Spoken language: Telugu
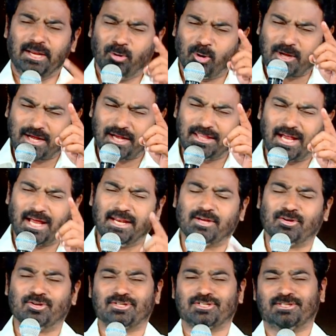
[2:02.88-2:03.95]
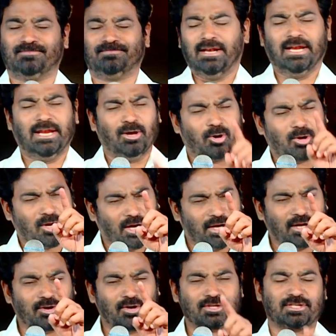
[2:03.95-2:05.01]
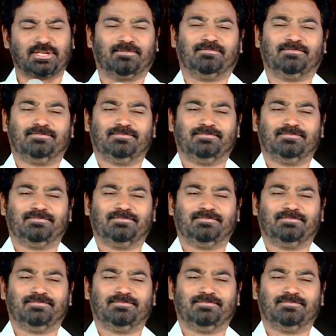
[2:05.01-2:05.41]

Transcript: నీ ఒక్కదాని కోసం నీ ఒక్కని కోసం